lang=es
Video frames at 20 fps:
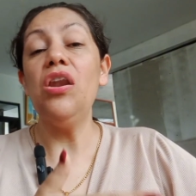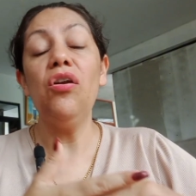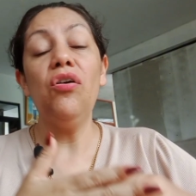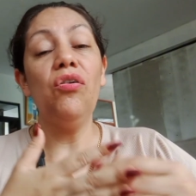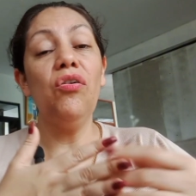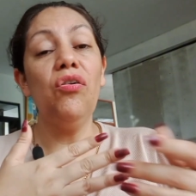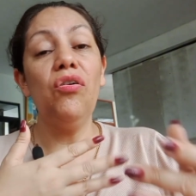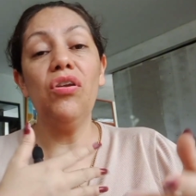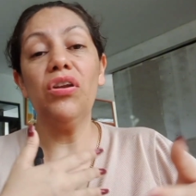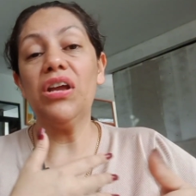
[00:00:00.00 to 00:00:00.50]

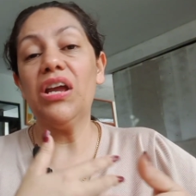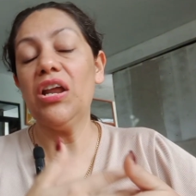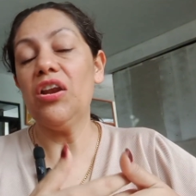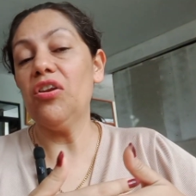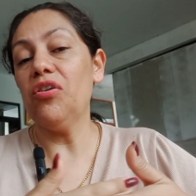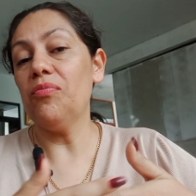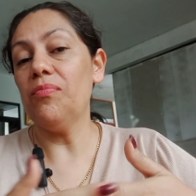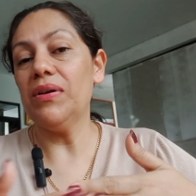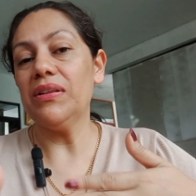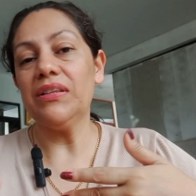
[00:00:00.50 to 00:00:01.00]
lo,
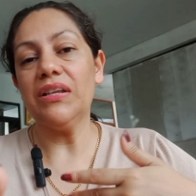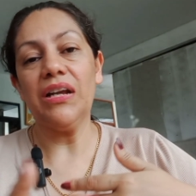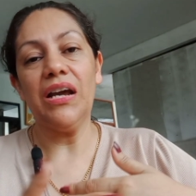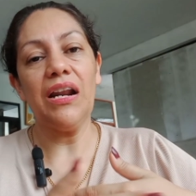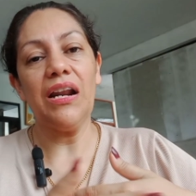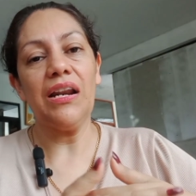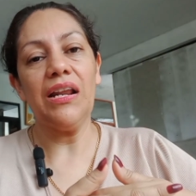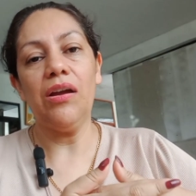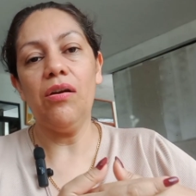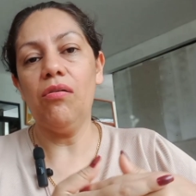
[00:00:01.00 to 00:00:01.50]
que lo
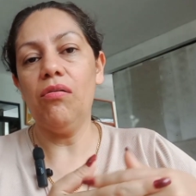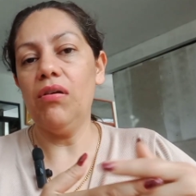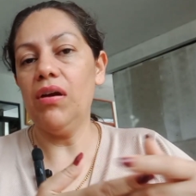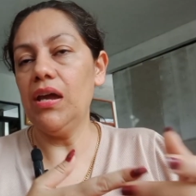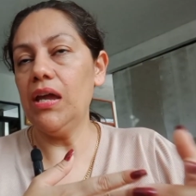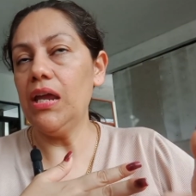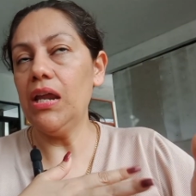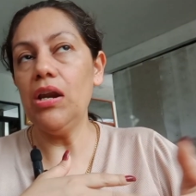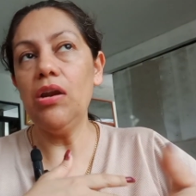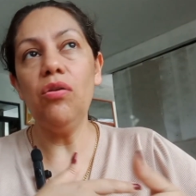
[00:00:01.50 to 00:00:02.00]
mandan a
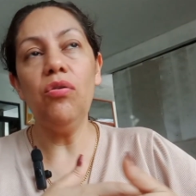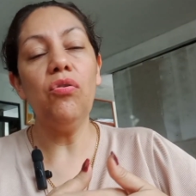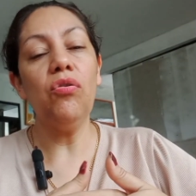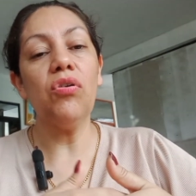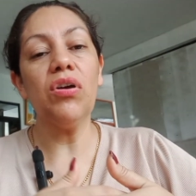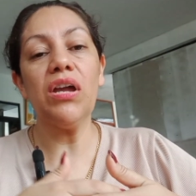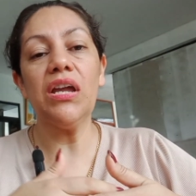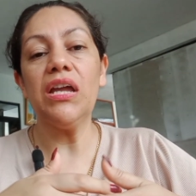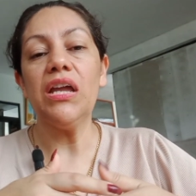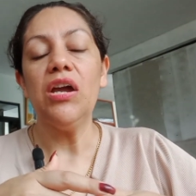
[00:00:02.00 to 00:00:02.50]
recogerlo
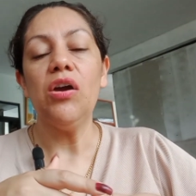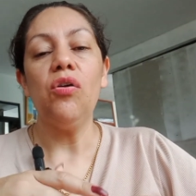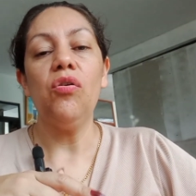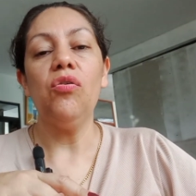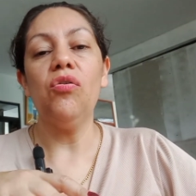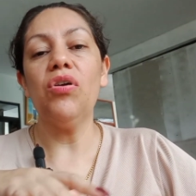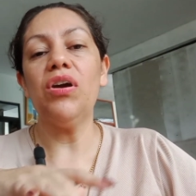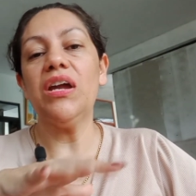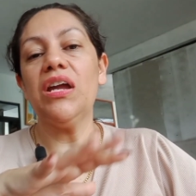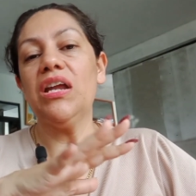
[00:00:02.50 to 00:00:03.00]
o que,
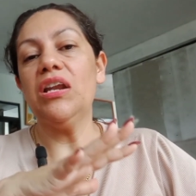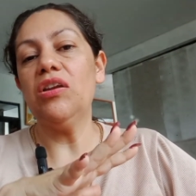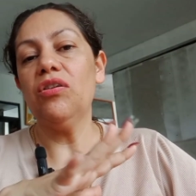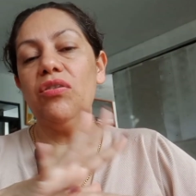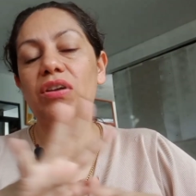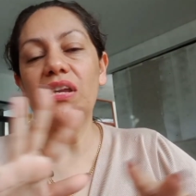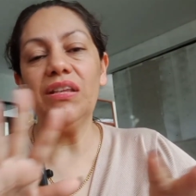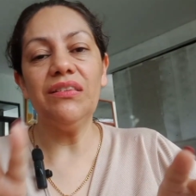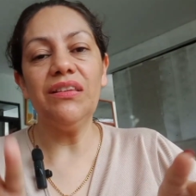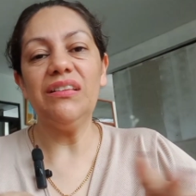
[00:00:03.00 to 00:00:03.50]
o que
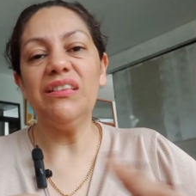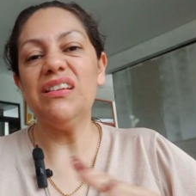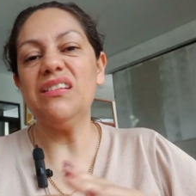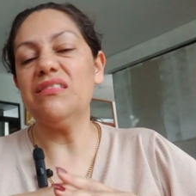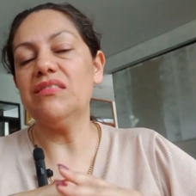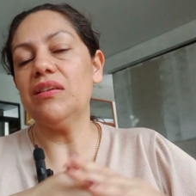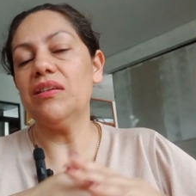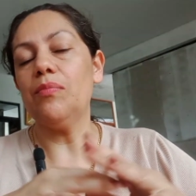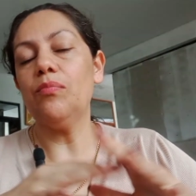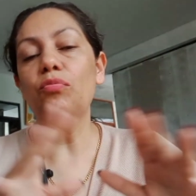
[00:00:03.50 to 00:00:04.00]
lo quiten de
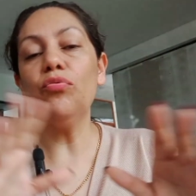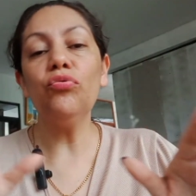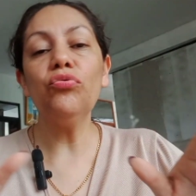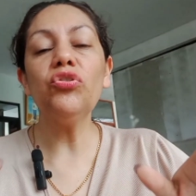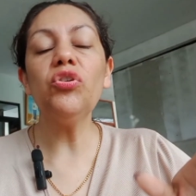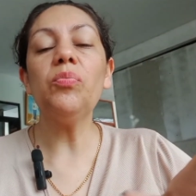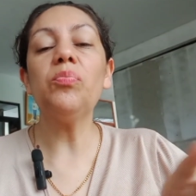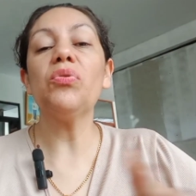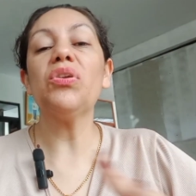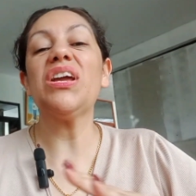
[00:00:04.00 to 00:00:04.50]
este
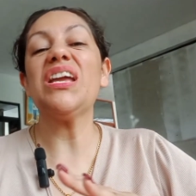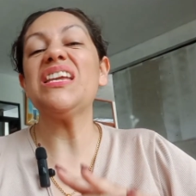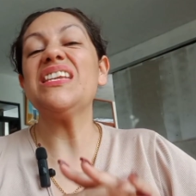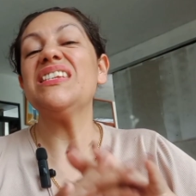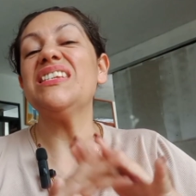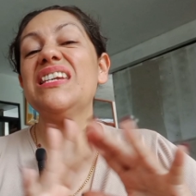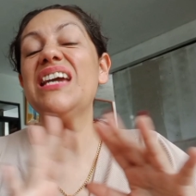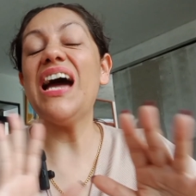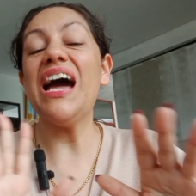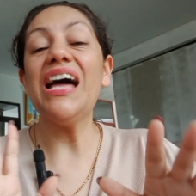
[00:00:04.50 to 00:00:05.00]
mundo
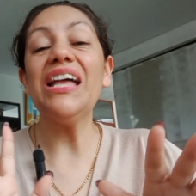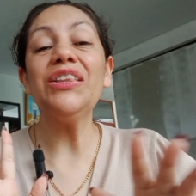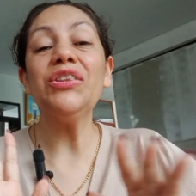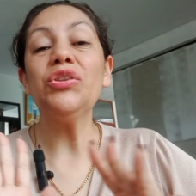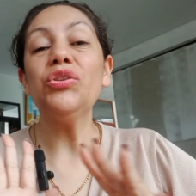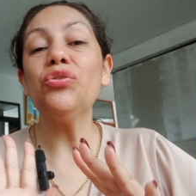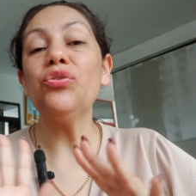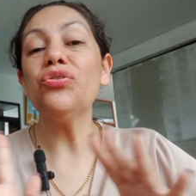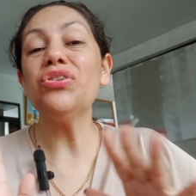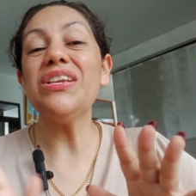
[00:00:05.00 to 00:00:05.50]
porque ya
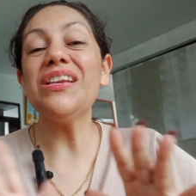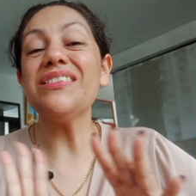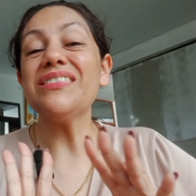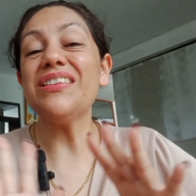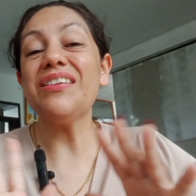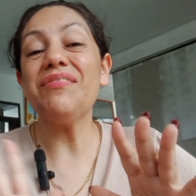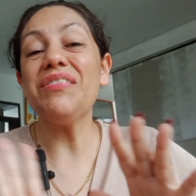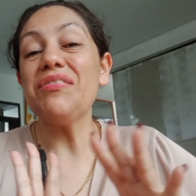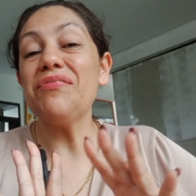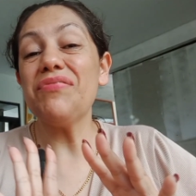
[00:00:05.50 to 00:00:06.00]
no, ya
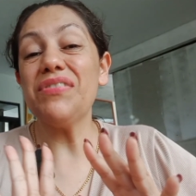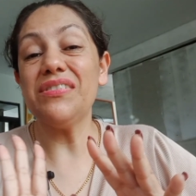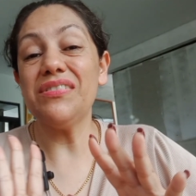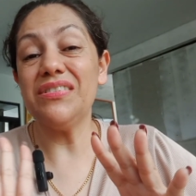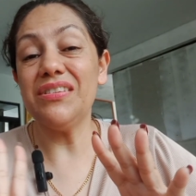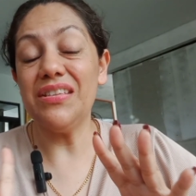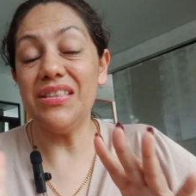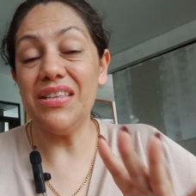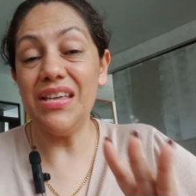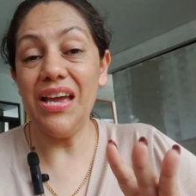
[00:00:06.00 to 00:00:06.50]
está bien
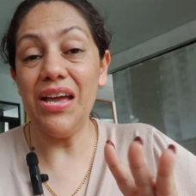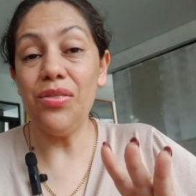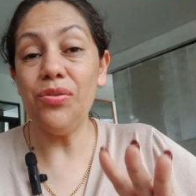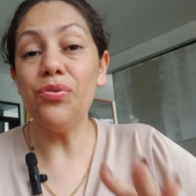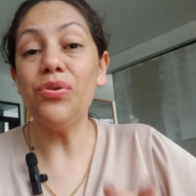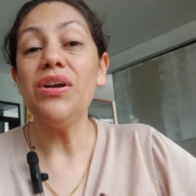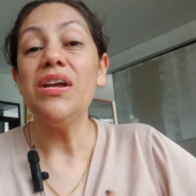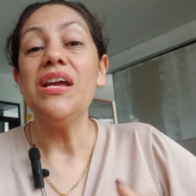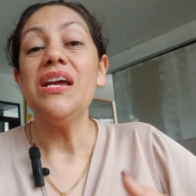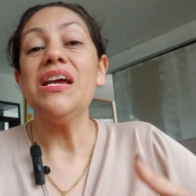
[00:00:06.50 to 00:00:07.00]

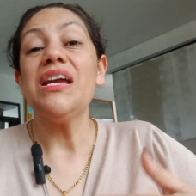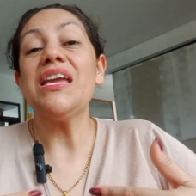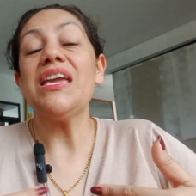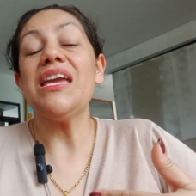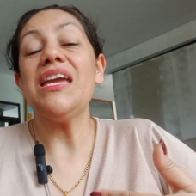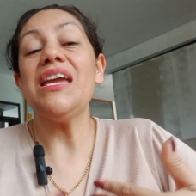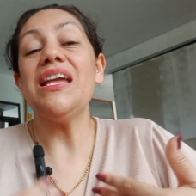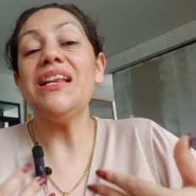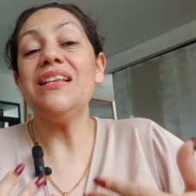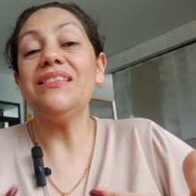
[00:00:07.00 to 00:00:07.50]
fastidiado,
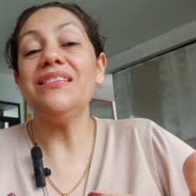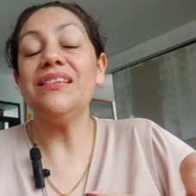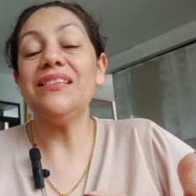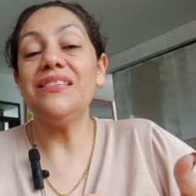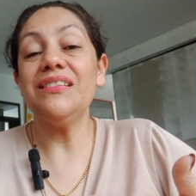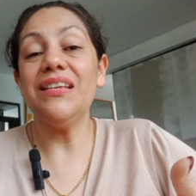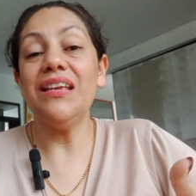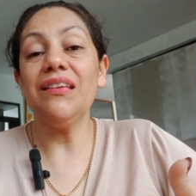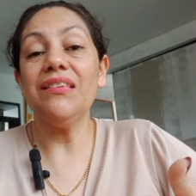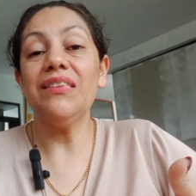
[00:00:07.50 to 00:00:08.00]
que él se
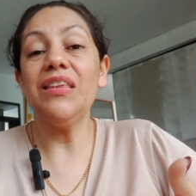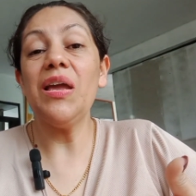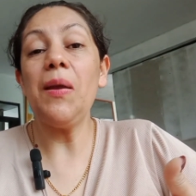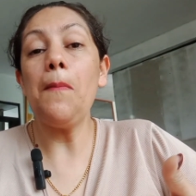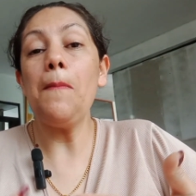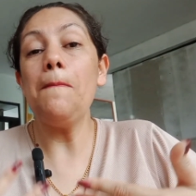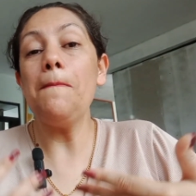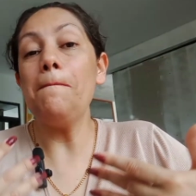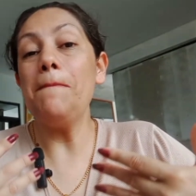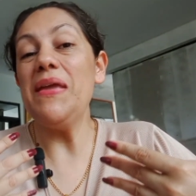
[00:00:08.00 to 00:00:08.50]

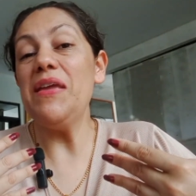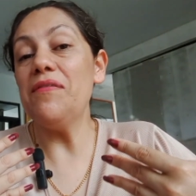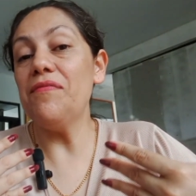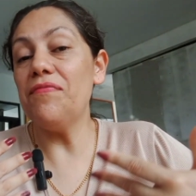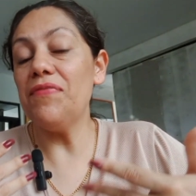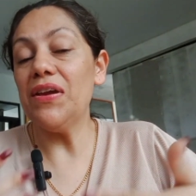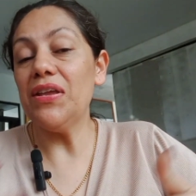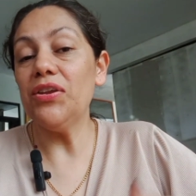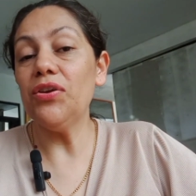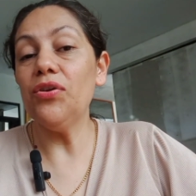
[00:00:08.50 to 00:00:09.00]
siente
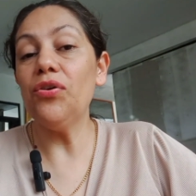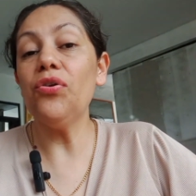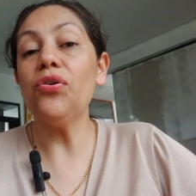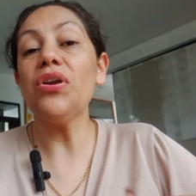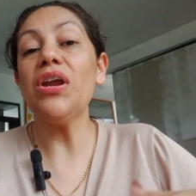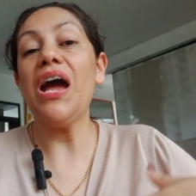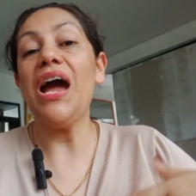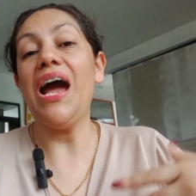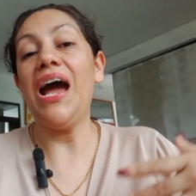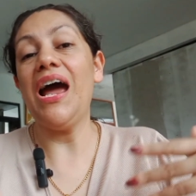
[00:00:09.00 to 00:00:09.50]

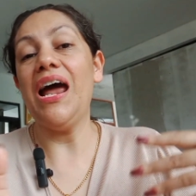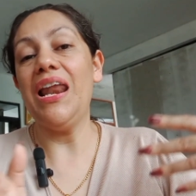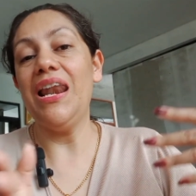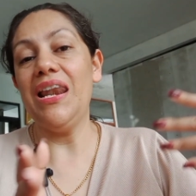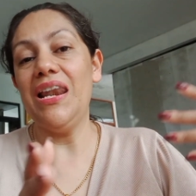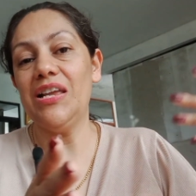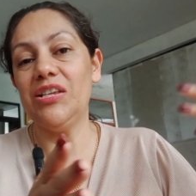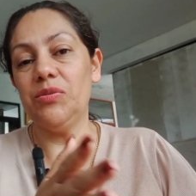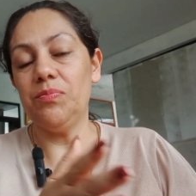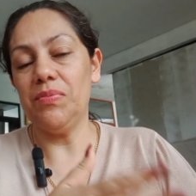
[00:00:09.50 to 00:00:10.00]
inferior a
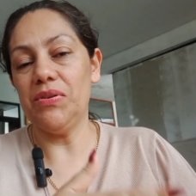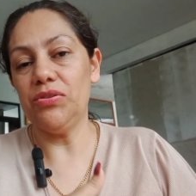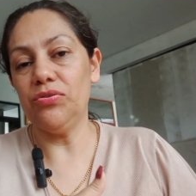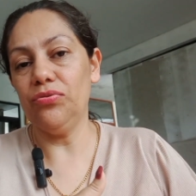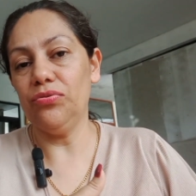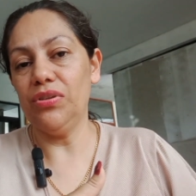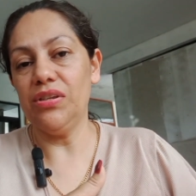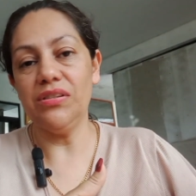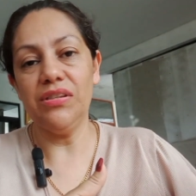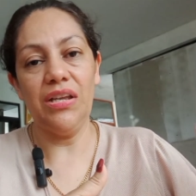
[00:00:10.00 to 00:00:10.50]
las
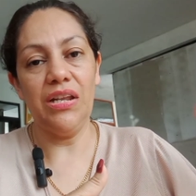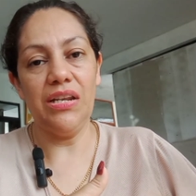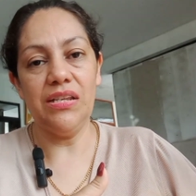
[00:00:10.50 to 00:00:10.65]
personas